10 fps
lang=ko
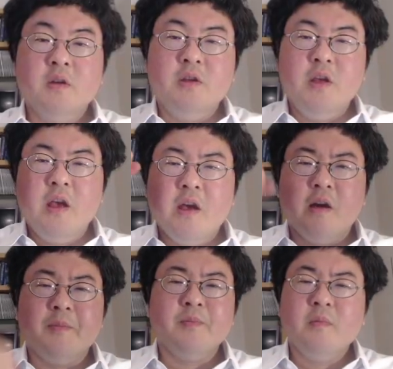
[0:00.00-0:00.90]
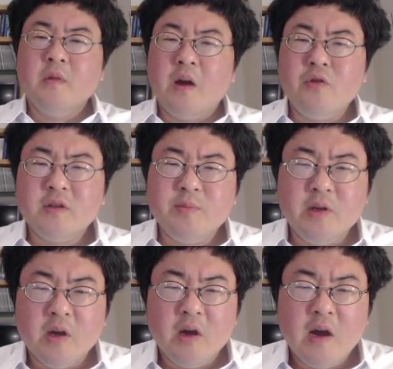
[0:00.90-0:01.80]
이해야.
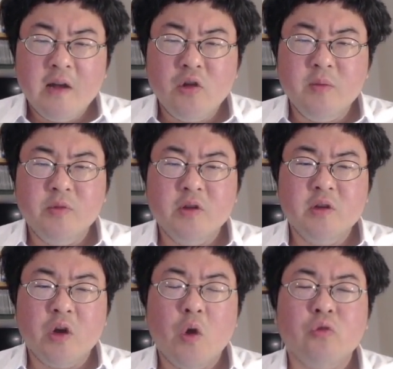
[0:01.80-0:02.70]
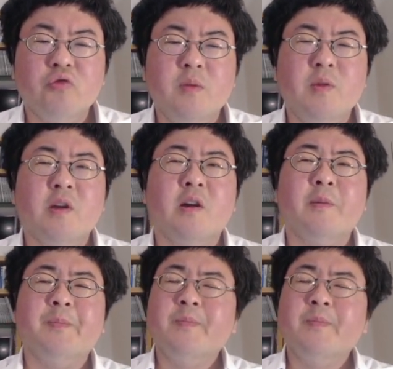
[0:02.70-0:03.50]
안녕하십니까. 할러님들 강원국입니다.